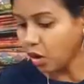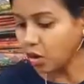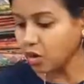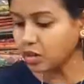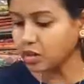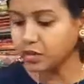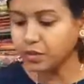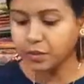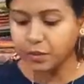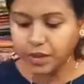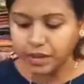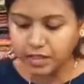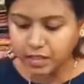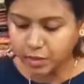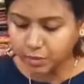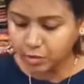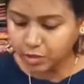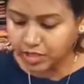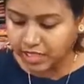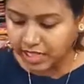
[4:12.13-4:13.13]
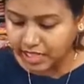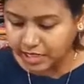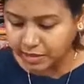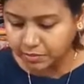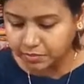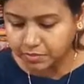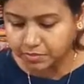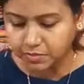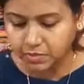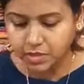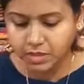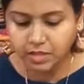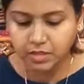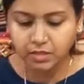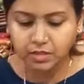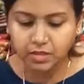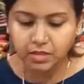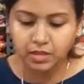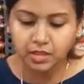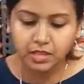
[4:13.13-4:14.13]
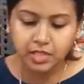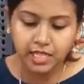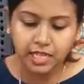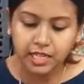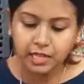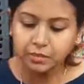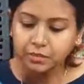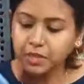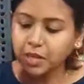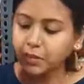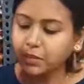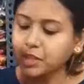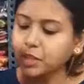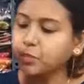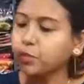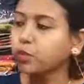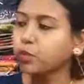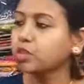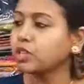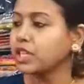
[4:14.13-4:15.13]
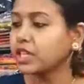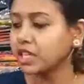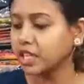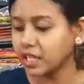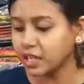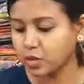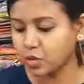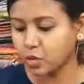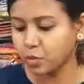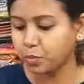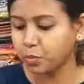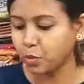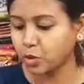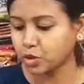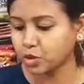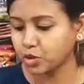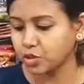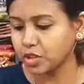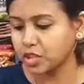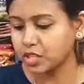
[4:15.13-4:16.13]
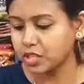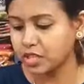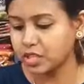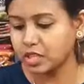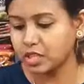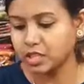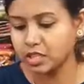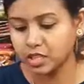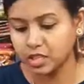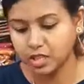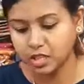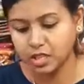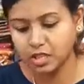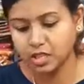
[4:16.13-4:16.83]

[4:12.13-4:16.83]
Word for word: অনলি যাবো ডেনিম ডেনিমটা আমাদের প্রত্যেকেরই খুব পছন্দের জিনিস